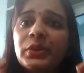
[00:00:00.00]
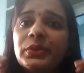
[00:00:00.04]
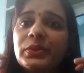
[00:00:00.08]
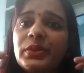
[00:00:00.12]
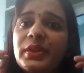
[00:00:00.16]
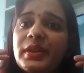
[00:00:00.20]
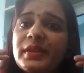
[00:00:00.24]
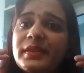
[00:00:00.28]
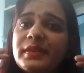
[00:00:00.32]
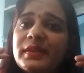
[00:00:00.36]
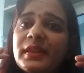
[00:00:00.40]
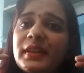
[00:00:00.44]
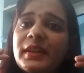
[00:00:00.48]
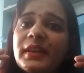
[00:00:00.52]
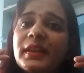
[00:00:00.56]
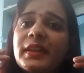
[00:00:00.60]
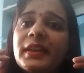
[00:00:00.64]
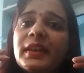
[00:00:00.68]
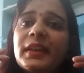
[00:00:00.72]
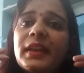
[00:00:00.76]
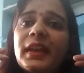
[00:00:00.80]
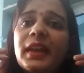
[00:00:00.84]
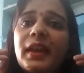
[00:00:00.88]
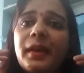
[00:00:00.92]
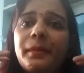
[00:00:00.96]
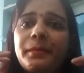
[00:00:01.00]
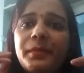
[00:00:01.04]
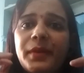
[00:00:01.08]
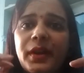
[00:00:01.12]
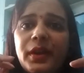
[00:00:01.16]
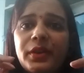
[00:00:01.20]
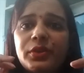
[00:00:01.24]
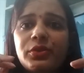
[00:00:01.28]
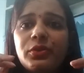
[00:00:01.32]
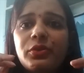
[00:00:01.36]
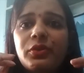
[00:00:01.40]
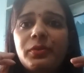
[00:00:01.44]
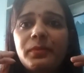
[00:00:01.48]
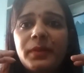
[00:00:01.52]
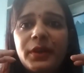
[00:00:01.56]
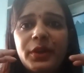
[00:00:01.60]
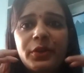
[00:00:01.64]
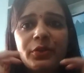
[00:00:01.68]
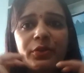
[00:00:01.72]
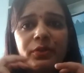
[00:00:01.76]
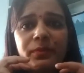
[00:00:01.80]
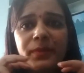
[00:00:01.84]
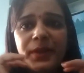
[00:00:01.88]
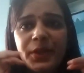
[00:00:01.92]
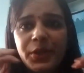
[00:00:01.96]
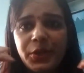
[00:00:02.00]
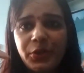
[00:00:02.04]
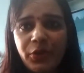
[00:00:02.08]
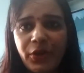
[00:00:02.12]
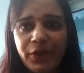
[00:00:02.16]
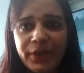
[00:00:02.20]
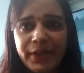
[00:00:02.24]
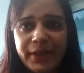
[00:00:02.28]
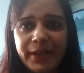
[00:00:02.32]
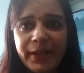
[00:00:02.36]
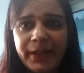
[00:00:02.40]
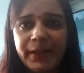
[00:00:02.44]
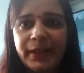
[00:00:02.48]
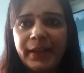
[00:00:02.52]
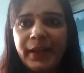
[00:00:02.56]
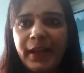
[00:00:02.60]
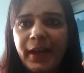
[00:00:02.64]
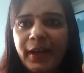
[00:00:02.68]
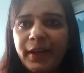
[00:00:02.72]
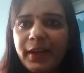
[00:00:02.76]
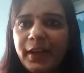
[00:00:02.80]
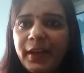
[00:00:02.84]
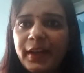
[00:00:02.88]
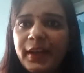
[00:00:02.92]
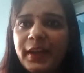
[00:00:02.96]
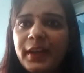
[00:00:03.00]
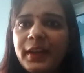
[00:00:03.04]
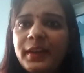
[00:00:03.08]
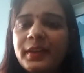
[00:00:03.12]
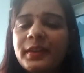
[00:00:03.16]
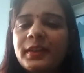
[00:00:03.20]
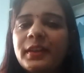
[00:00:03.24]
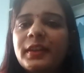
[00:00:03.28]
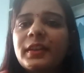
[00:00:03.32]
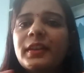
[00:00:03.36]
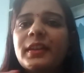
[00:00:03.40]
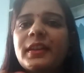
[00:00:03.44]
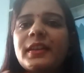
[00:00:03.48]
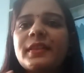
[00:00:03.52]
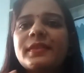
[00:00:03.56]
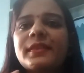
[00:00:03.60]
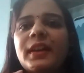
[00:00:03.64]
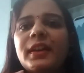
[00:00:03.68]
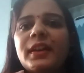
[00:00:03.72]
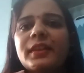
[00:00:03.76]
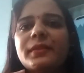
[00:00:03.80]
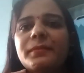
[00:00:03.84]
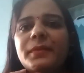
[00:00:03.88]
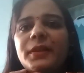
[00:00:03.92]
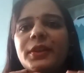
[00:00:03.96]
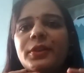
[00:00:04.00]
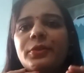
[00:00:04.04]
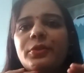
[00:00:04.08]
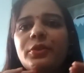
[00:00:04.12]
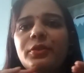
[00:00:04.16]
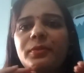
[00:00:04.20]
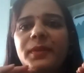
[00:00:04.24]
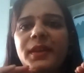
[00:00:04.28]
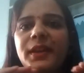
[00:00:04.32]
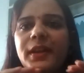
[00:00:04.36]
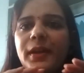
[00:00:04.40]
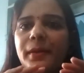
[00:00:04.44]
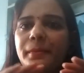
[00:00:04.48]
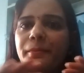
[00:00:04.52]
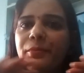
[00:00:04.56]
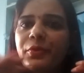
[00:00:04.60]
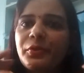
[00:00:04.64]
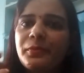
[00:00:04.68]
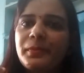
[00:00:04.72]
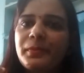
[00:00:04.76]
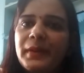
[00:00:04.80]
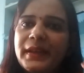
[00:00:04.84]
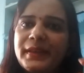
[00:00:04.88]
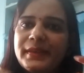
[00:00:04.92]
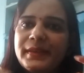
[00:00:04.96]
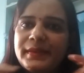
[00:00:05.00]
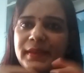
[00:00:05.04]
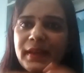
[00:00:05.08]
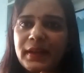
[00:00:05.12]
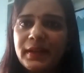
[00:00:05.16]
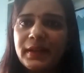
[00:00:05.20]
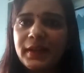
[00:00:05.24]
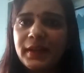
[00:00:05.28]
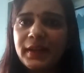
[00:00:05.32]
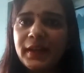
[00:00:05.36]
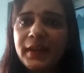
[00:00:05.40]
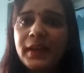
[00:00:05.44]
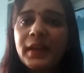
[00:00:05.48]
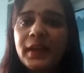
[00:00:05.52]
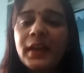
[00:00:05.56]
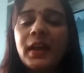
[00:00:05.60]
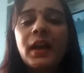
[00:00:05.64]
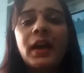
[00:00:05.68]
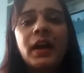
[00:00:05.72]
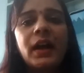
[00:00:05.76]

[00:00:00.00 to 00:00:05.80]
तो इस तरीके के अपराध को बिल्कुल भी टॉलरेट ना करें उनके साथ बिल्कुल भी कंप्रोमाइज़ ना करें